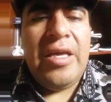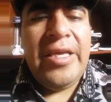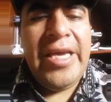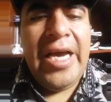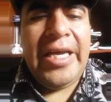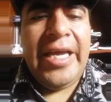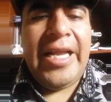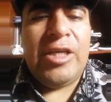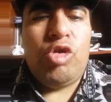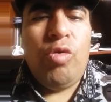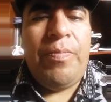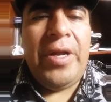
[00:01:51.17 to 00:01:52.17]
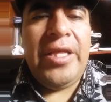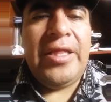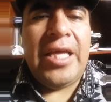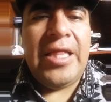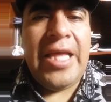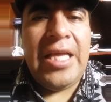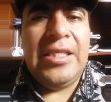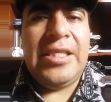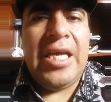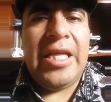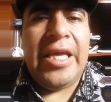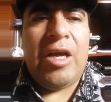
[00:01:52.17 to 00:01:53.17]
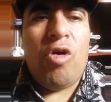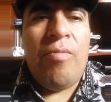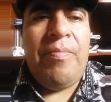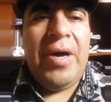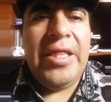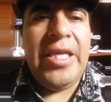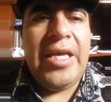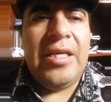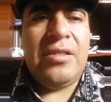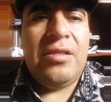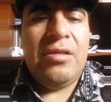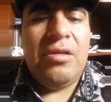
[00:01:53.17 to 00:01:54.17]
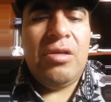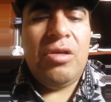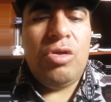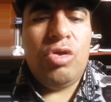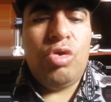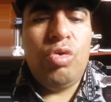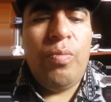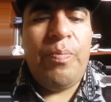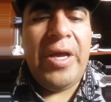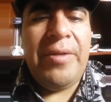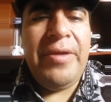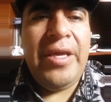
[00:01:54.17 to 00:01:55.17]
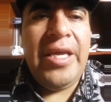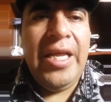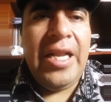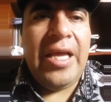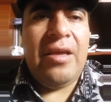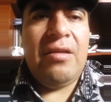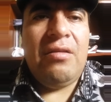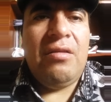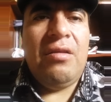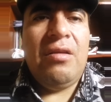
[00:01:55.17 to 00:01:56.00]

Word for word: ya que la Superintendencia de Compañías supervigile